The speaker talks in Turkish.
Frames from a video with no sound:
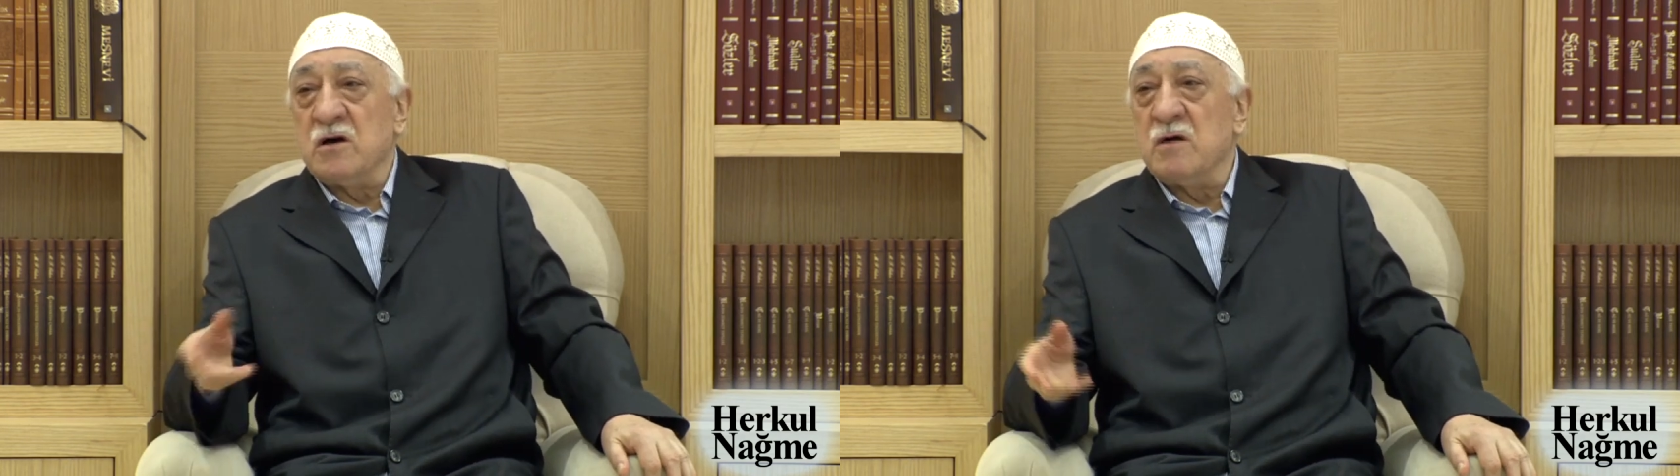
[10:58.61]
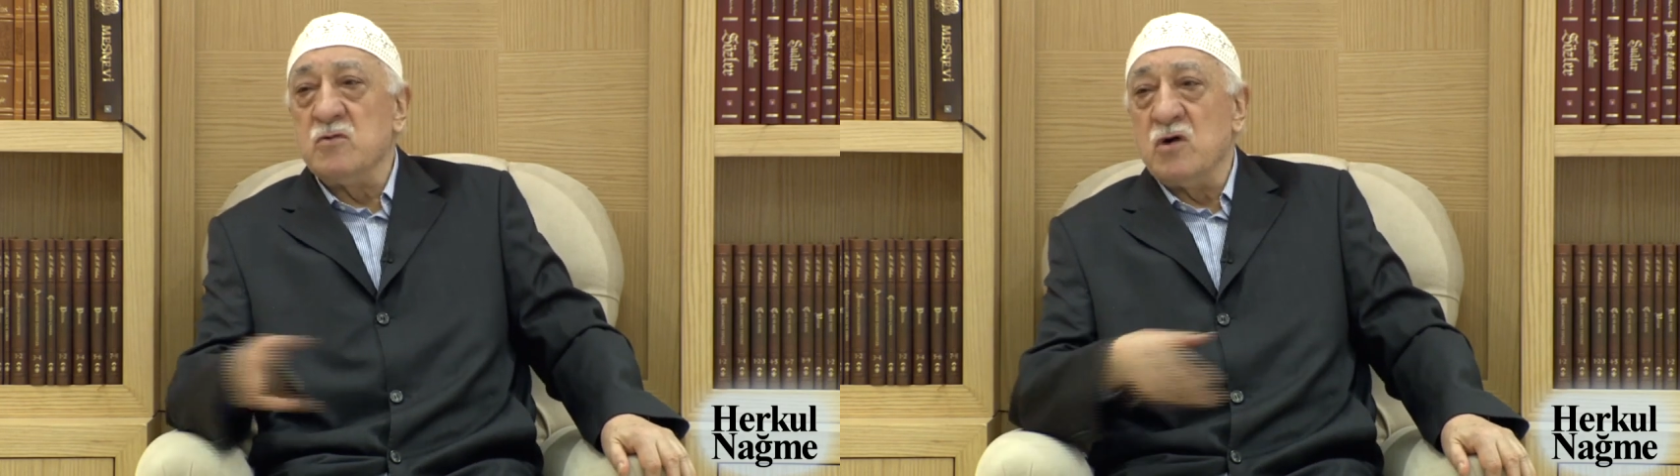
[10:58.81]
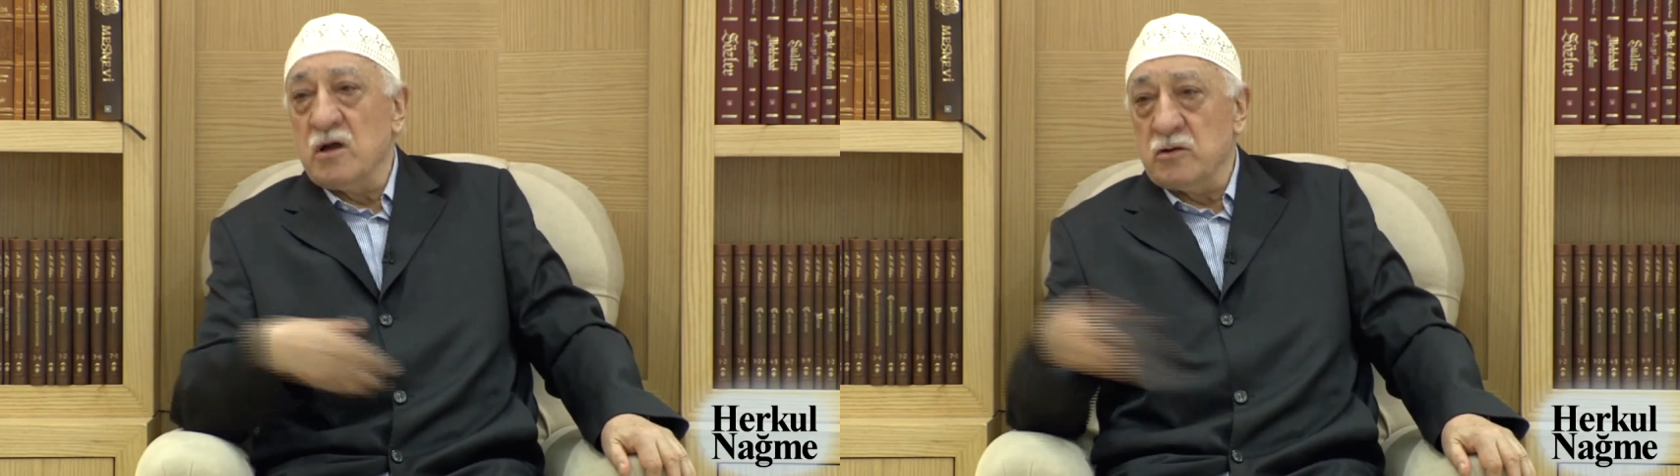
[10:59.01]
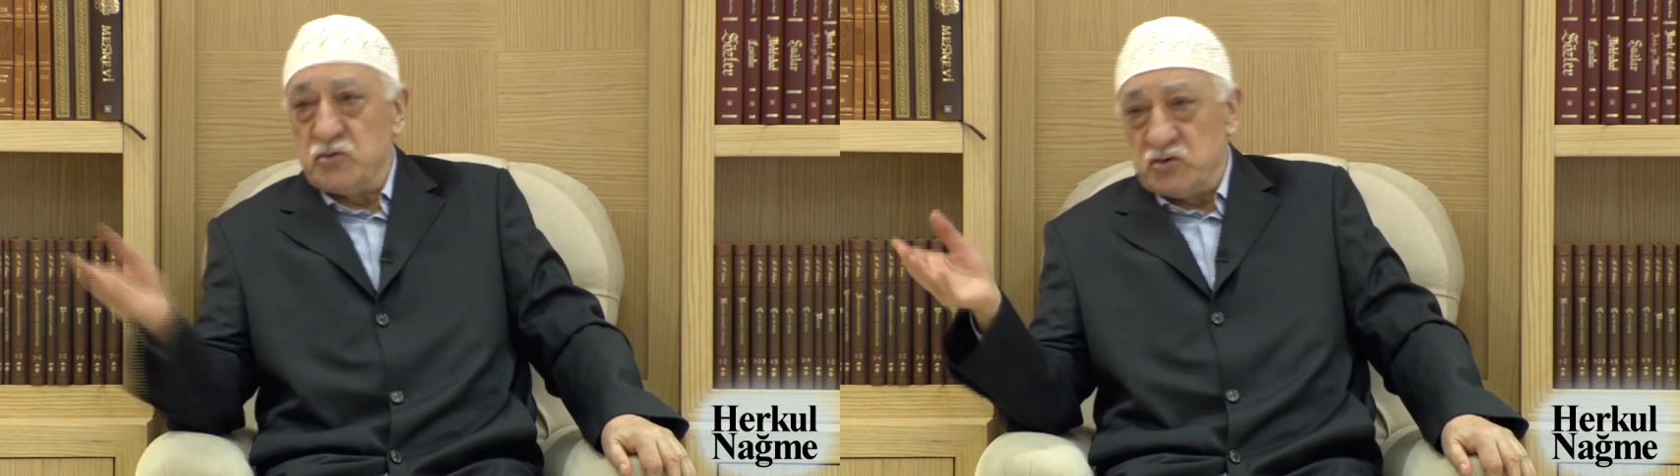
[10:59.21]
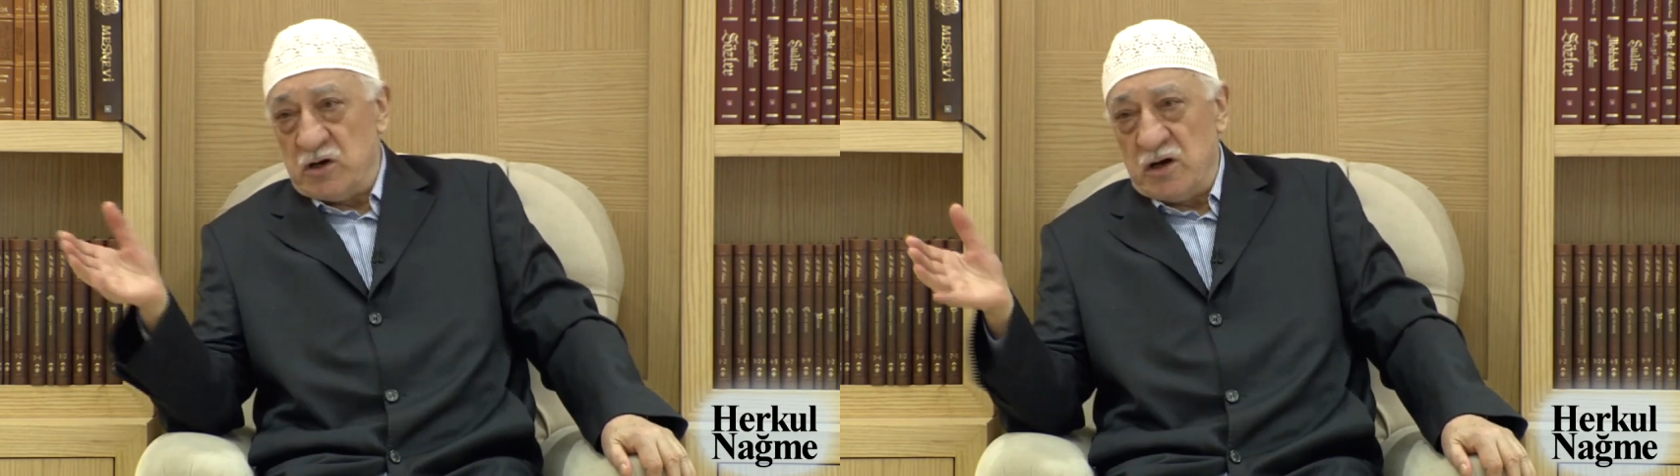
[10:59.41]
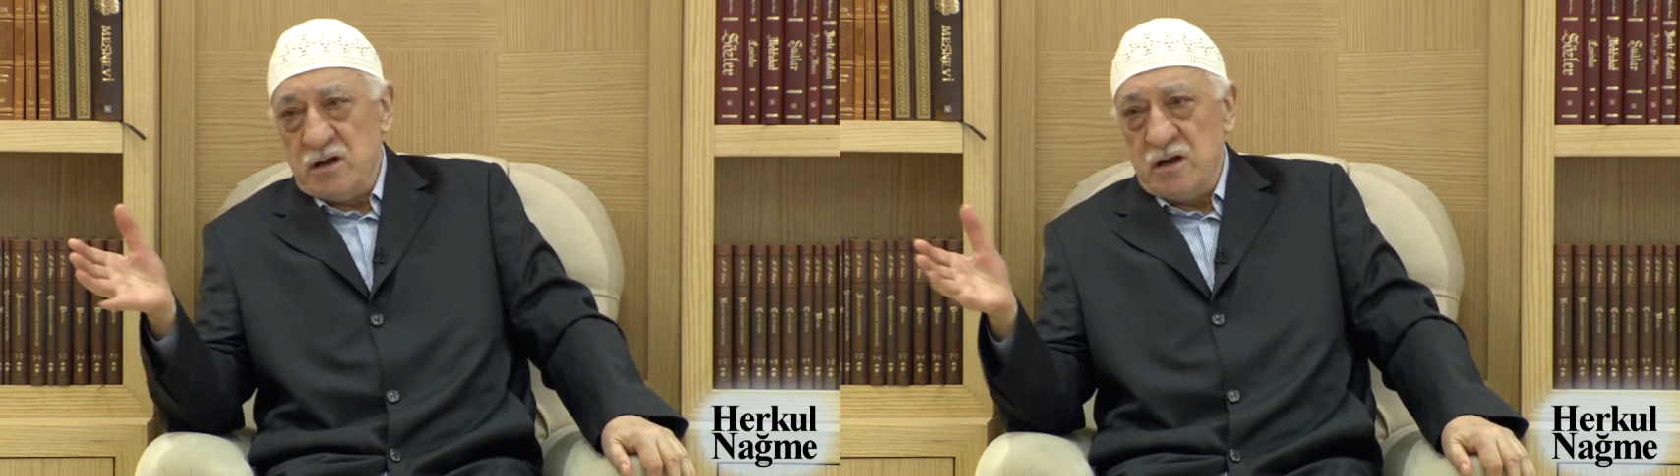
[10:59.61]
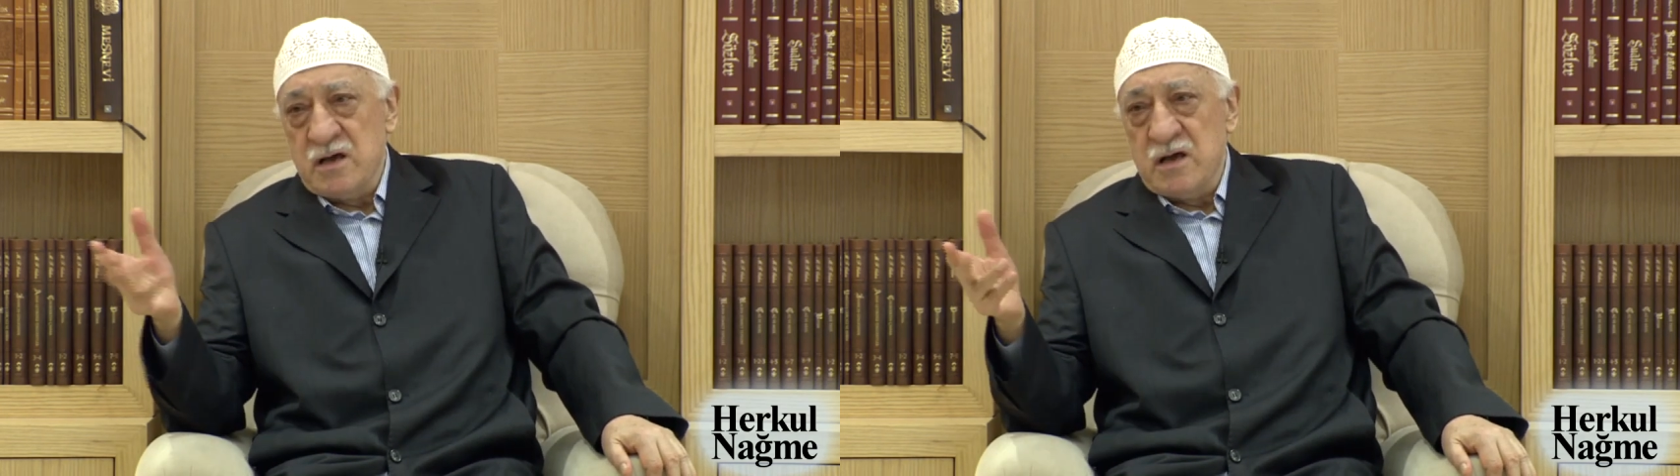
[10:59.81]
kamu halkı cihan,